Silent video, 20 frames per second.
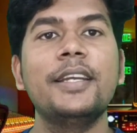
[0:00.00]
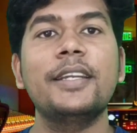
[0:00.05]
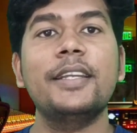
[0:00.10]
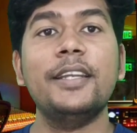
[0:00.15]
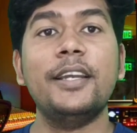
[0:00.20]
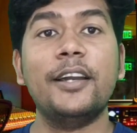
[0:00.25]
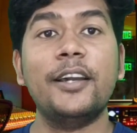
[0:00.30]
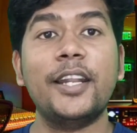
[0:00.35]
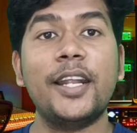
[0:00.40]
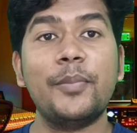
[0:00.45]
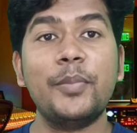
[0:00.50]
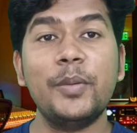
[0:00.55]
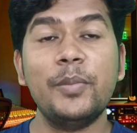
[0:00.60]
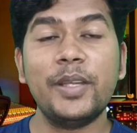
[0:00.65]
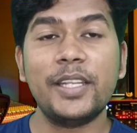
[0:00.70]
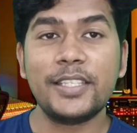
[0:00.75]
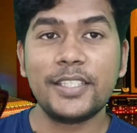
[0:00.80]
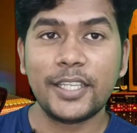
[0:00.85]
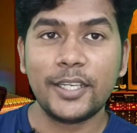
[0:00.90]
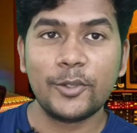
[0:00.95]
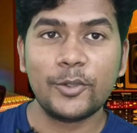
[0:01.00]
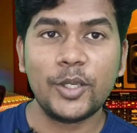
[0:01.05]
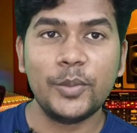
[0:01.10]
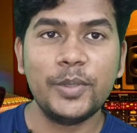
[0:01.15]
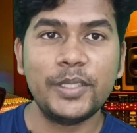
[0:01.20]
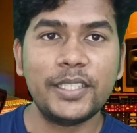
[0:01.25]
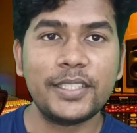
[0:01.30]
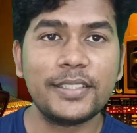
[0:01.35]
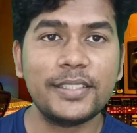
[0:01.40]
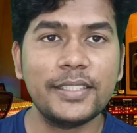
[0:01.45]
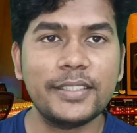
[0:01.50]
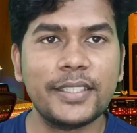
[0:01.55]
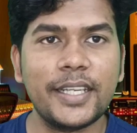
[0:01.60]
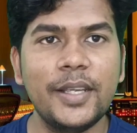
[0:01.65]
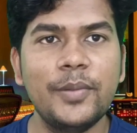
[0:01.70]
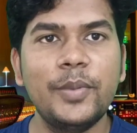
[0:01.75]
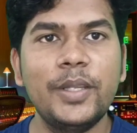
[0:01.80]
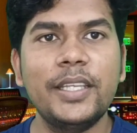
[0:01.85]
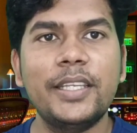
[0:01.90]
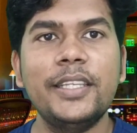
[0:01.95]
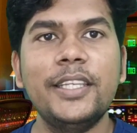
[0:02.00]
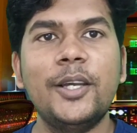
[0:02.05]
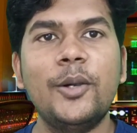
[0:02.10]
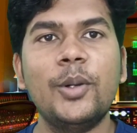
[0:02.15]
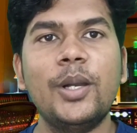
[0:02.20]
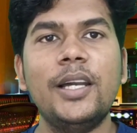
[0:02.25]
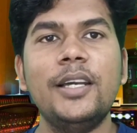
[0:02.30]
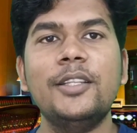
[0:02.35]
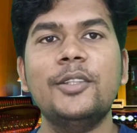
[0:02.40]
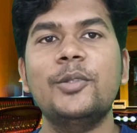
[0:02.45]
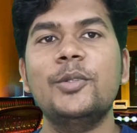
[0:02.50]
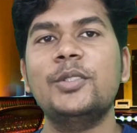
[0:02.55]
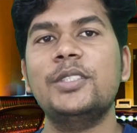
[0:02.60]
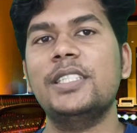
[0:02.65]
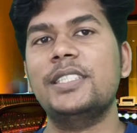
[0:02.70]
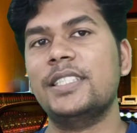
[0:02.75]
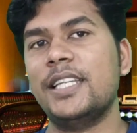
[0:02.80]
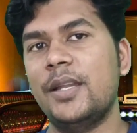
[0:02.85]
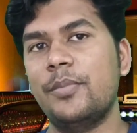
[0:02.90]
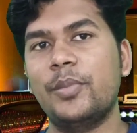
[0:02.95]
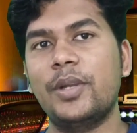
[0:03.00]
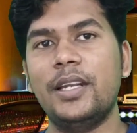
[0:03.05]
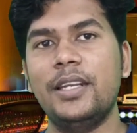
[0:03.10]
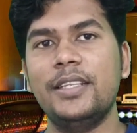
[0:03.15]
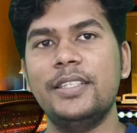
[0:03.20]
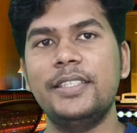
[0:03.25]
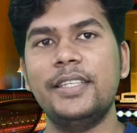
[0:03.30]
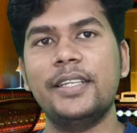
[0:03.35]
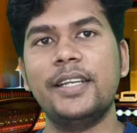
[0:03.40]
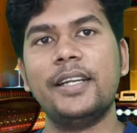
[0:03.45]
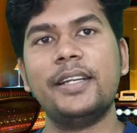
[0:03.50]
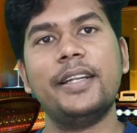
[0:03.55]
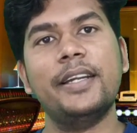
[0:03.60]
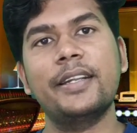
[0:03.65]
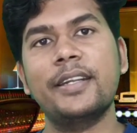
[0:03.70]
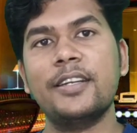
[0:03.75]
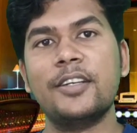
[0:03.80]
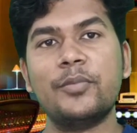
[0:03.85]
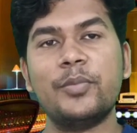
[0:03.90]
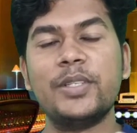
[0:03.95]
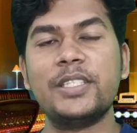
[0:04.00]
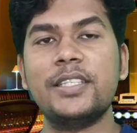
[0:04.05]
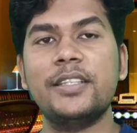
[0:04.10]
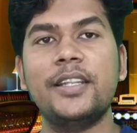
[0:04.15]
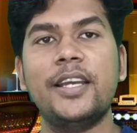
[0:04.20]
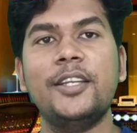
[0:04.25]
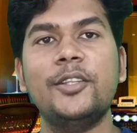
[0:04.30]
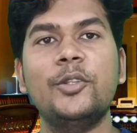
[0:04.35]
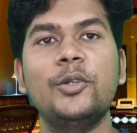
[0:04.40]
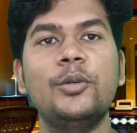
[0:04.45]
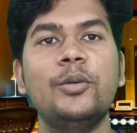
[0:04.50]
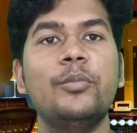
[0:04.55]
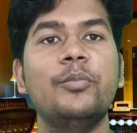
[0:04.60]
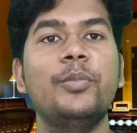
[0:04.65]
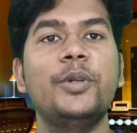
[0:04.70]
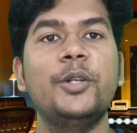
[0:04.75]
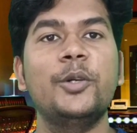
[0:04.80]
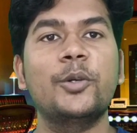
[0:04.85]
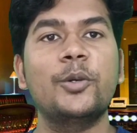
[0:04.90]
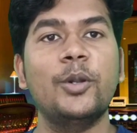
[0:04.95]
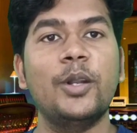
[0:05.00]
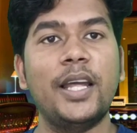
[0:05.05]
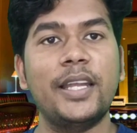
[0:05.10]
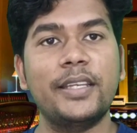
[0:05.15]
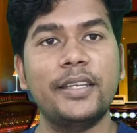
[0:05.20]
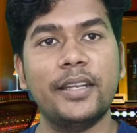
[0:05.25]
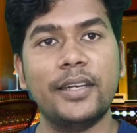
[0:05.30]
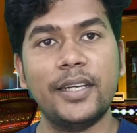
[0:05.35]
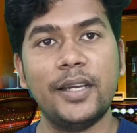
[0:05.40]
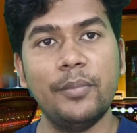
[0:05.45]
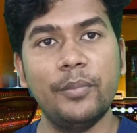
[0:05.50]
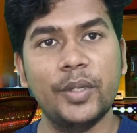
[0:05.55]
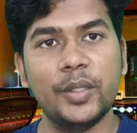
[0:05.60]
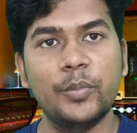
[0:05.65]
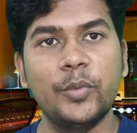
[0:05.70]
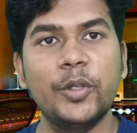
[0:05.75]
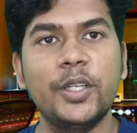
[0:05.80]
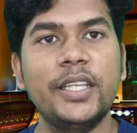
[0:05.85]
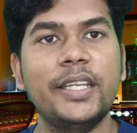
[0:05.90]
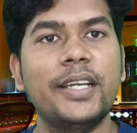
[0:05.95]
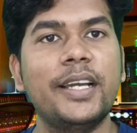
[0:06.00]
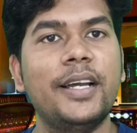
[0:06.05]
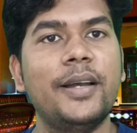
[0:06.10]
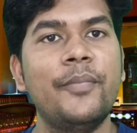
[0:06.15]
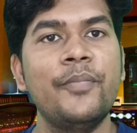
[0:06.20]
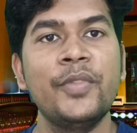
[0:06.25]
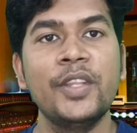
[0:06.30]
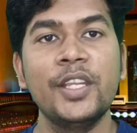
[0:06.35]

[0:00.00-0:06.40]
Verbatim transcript: कि अगर आपने मेरे चैनल को अभी तक सब्सक्राइब नहीं किया होगा तो सब्सक्राइब कर लीजिएगा कंटेंट पसंद आए तो वीडियो को लाइक करना मत भूलिएगा